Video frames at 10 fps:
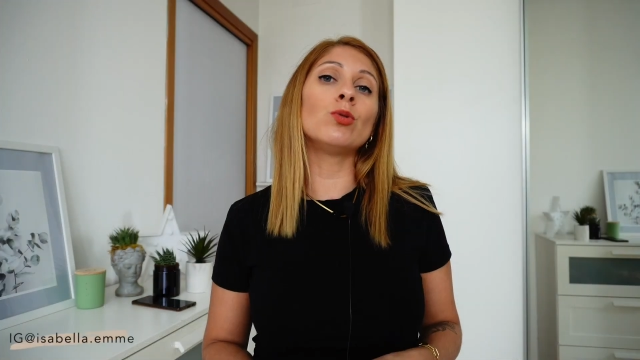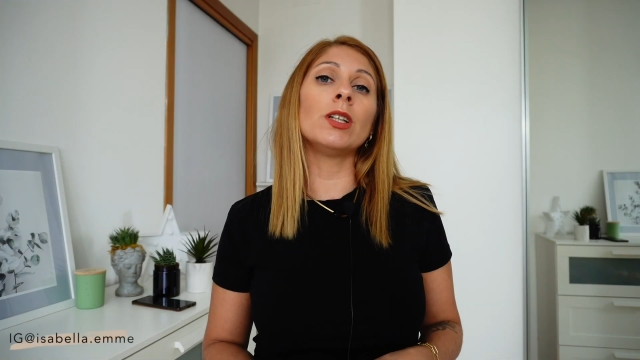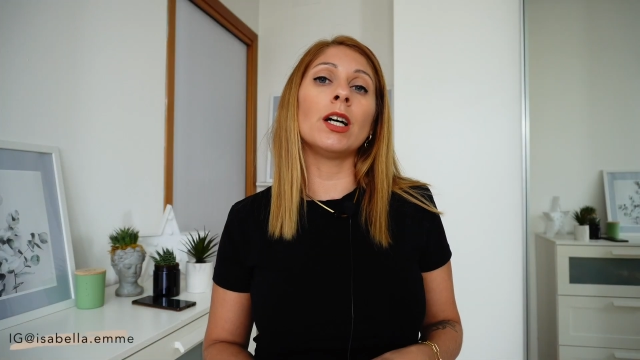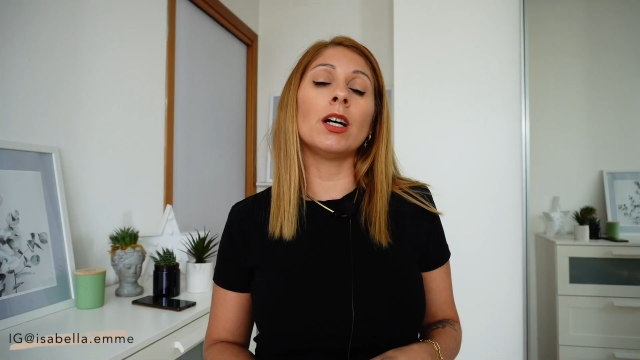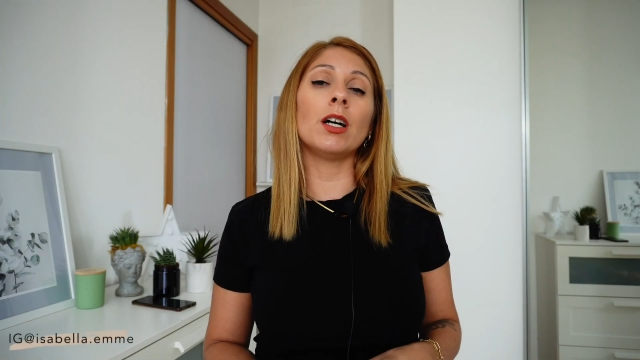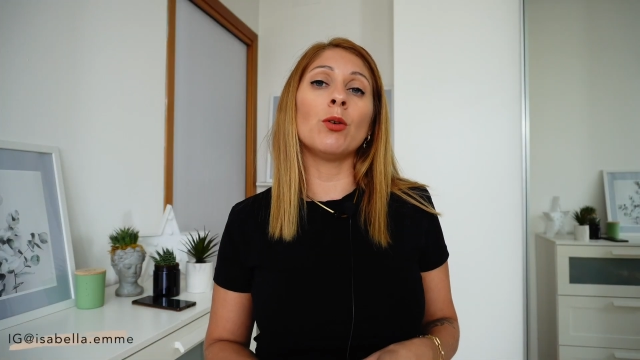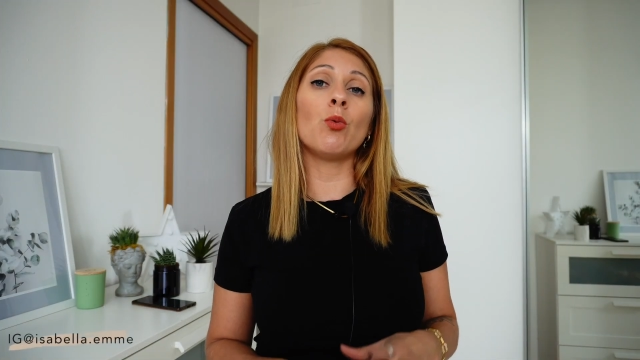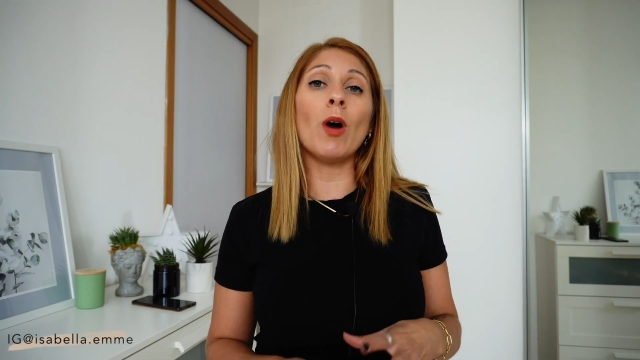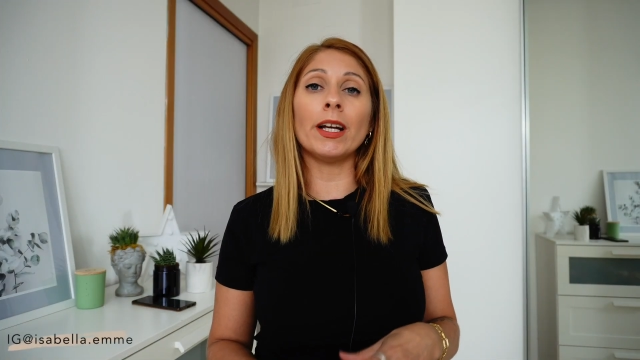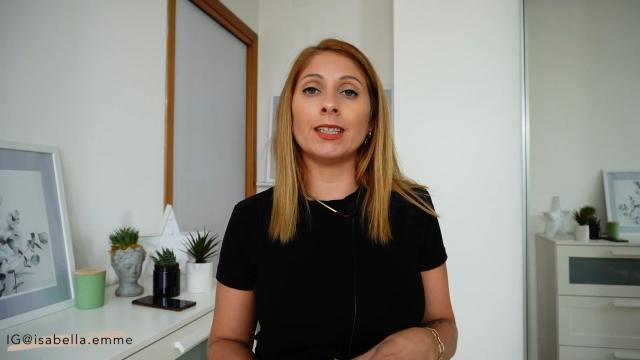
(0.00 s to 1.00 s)
un eh,
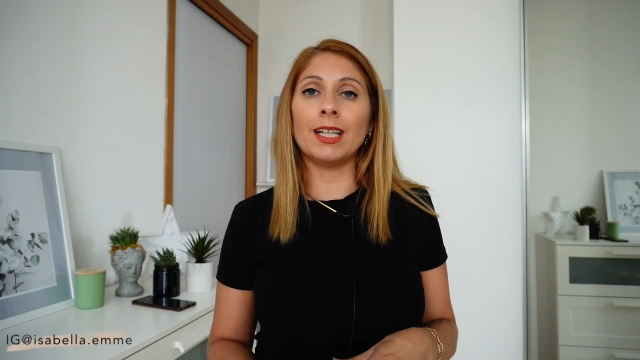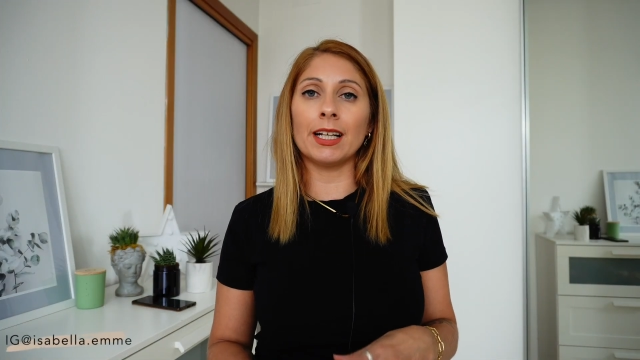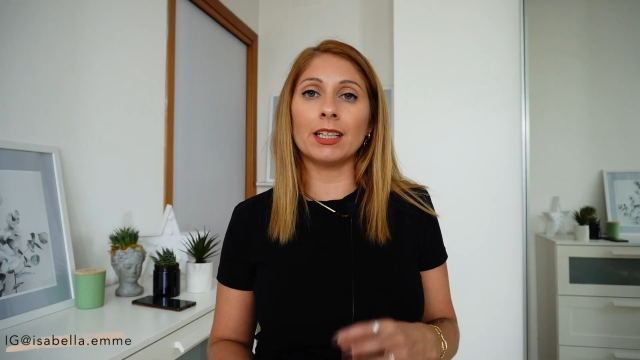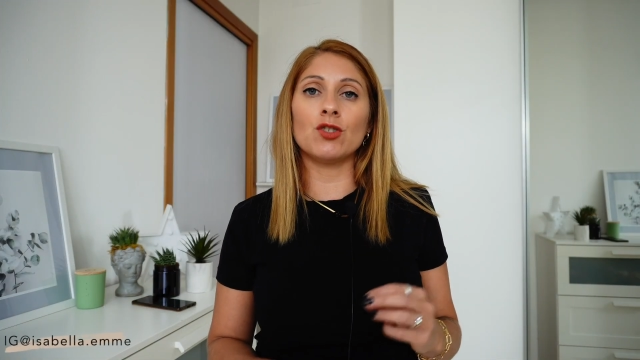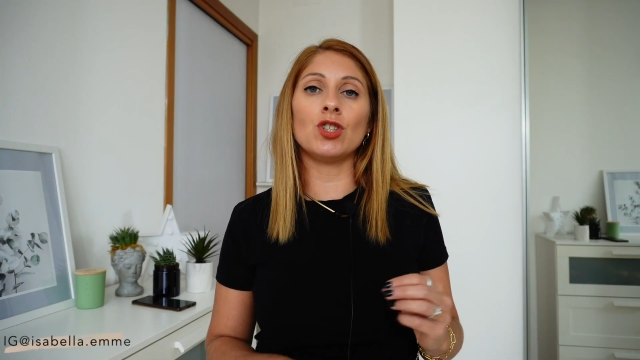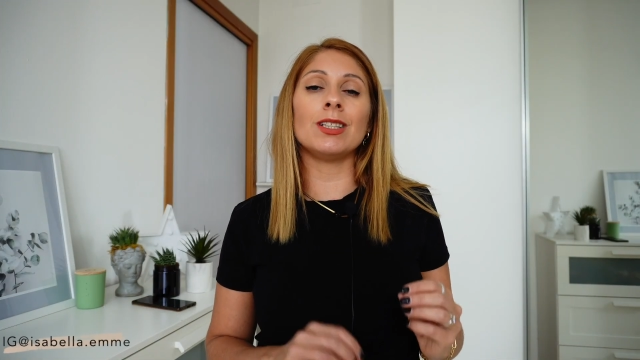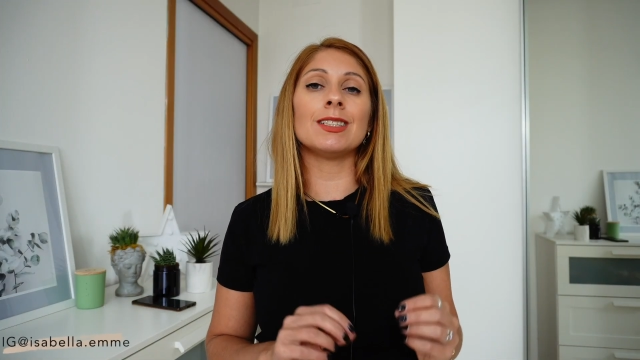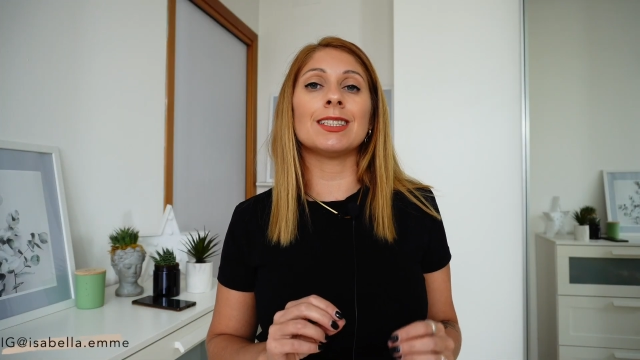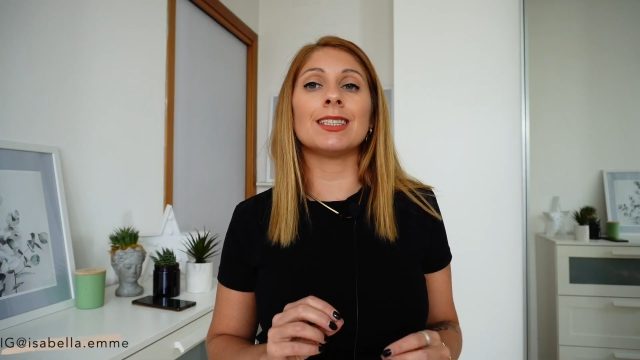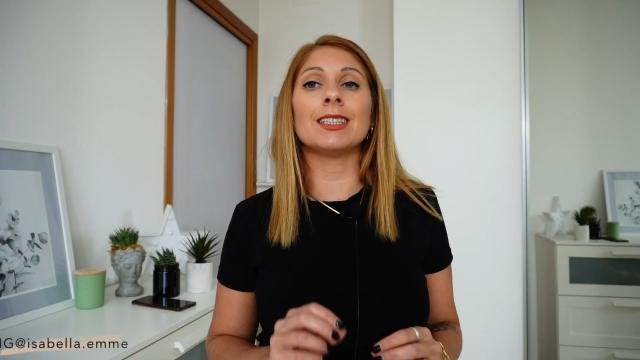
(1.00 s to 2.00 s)
wide leg
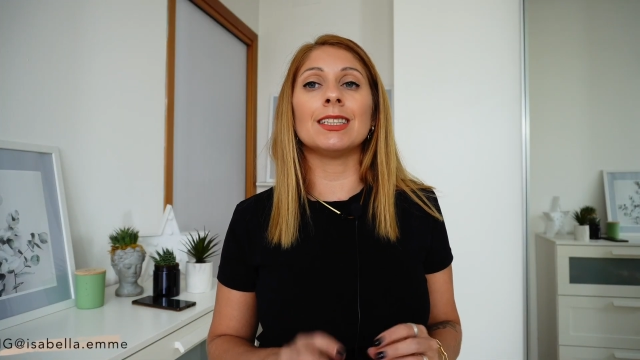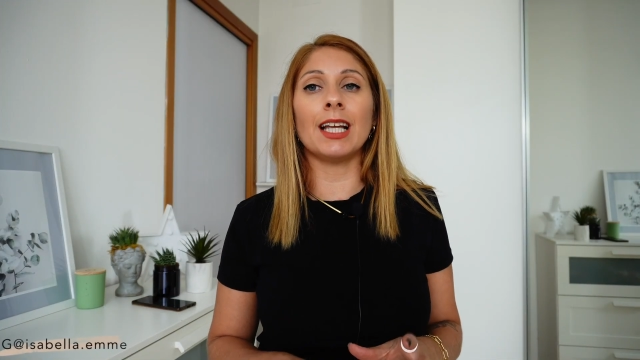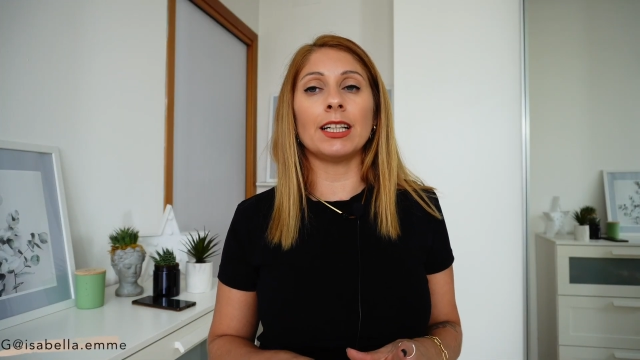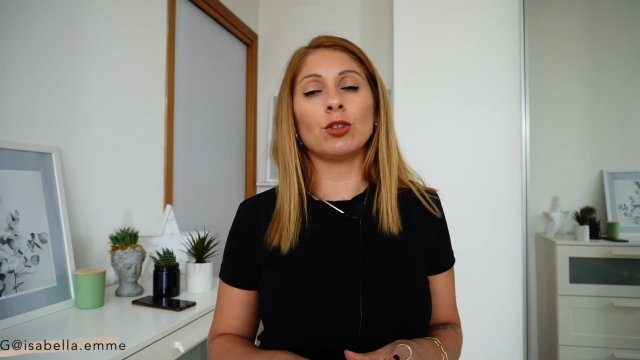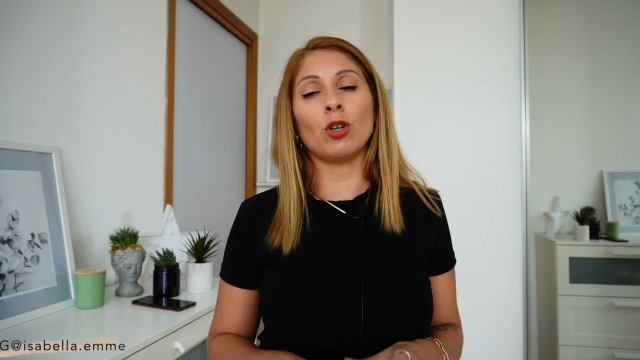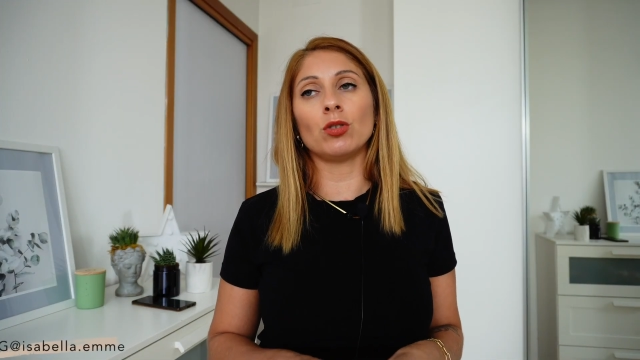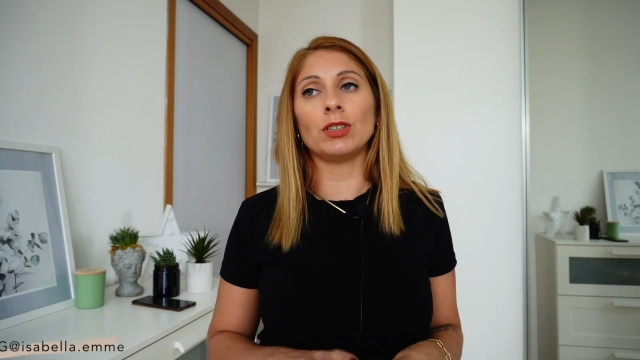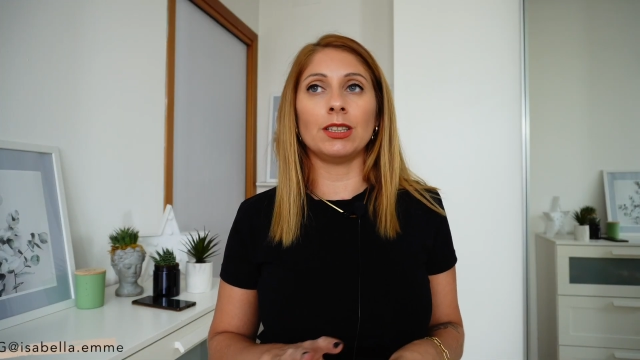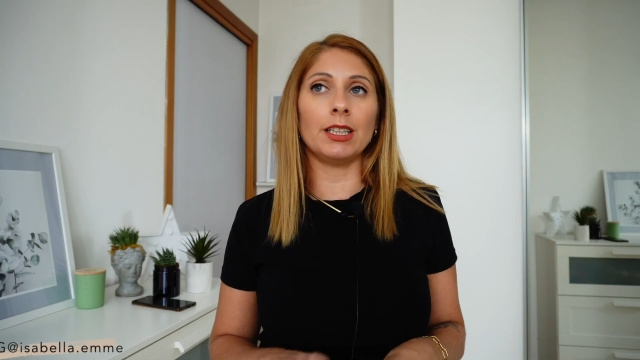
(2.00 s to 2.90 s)
jeans dai toni